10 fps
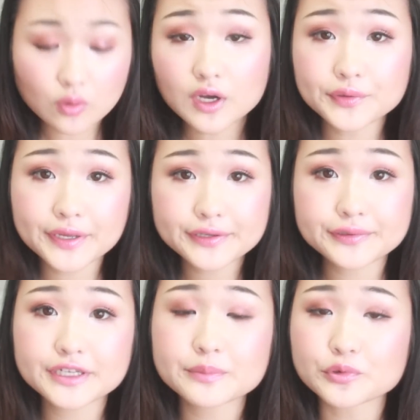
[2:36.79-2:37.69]
他の
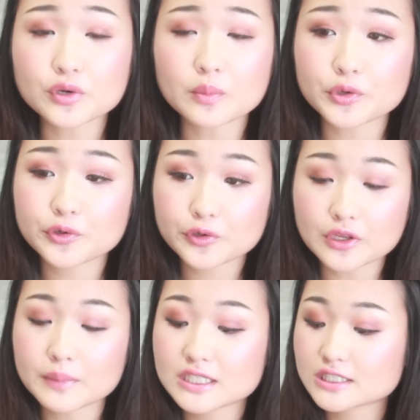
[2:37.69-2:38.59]
アイクリームとかもいろいろ
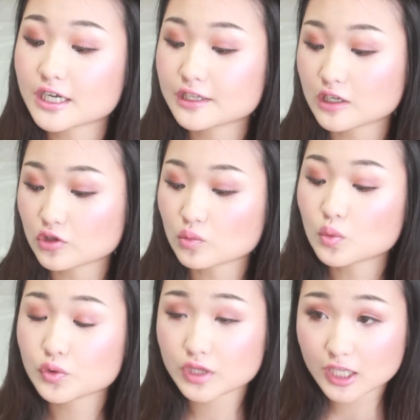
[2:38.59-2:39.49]
試したいなと
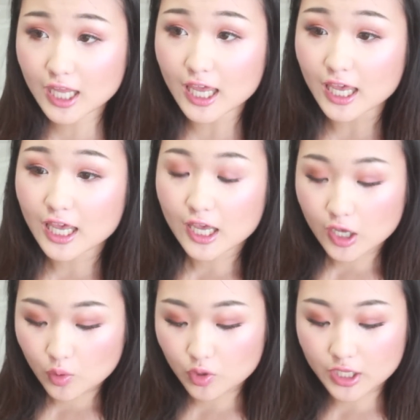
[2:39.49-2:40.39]
思って
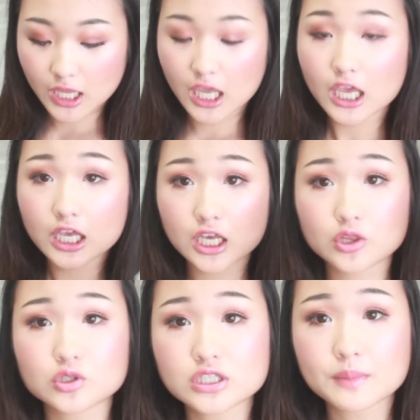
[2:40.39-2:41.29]
これね、
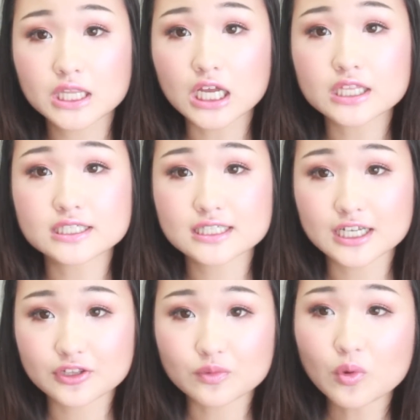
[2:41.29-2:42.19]
ゲットしてみたんですけれど